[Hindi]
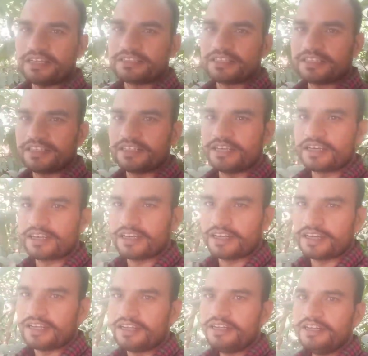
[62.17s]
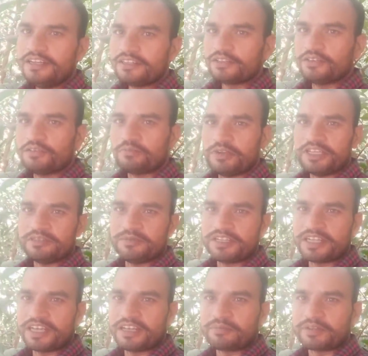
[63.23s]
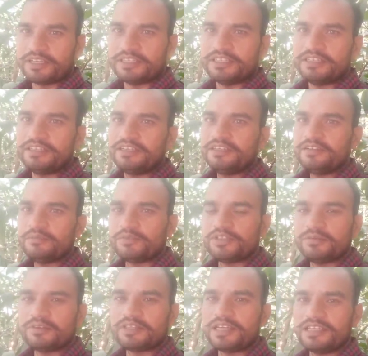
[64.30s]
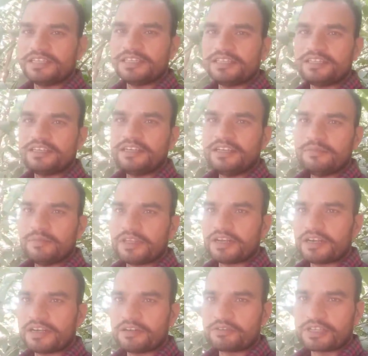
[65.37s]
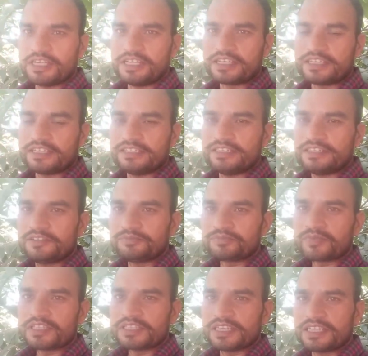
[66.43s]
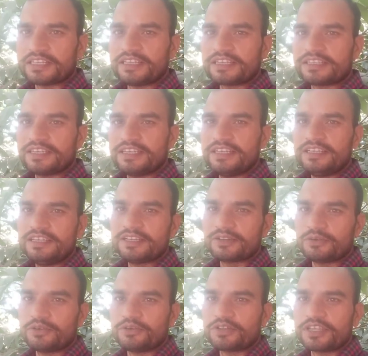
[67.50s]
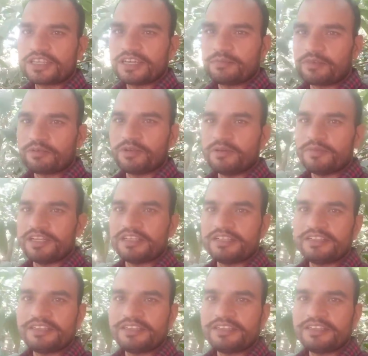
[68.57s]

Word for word: आंसर नहीं आ रहा है तो प्लीज़ मेरी हेल्प कीजिए मुझे बताइए मेरा डाउट क्लियर कीजिए चलिए देखते हैं गुड्डू की क्या प्रॉब्लम है